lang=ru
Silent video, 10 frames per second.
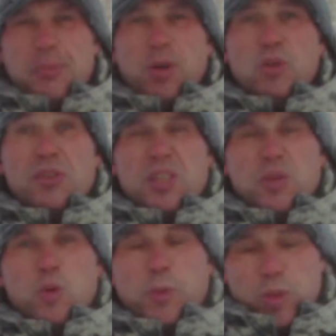могу на
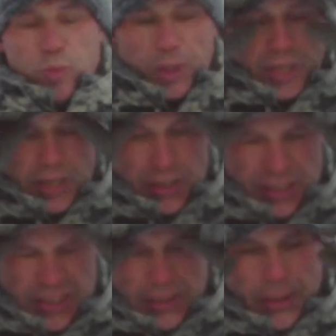скидку придумать
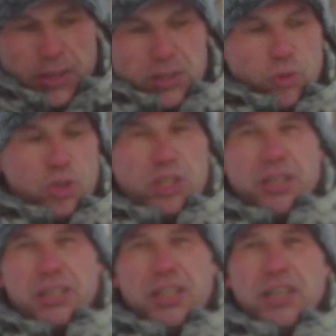случаи,
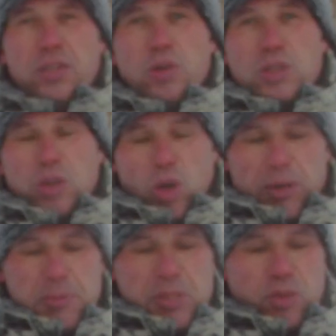для которых такая
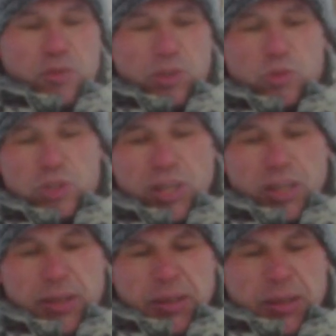установка нужна.
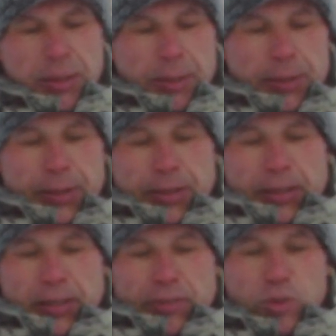
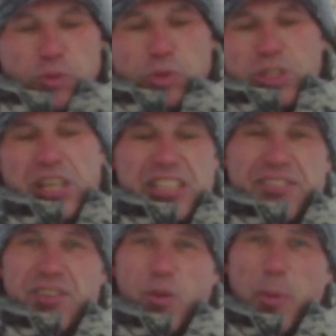Вот куница, когда
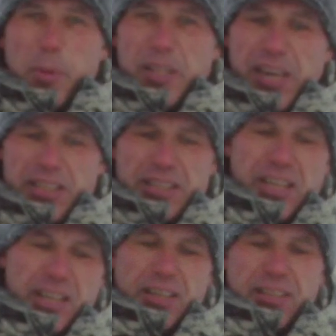в него попадает,
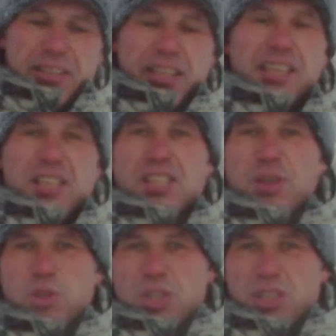она так и
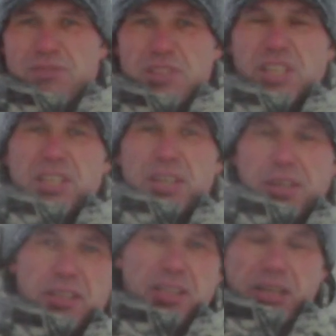остается здесь висеть
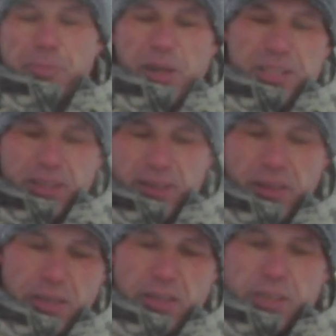на капкане.
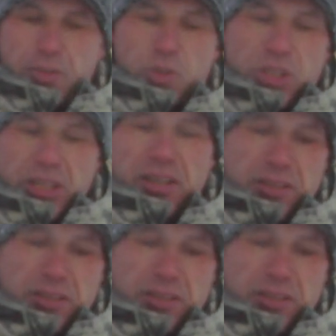То есть она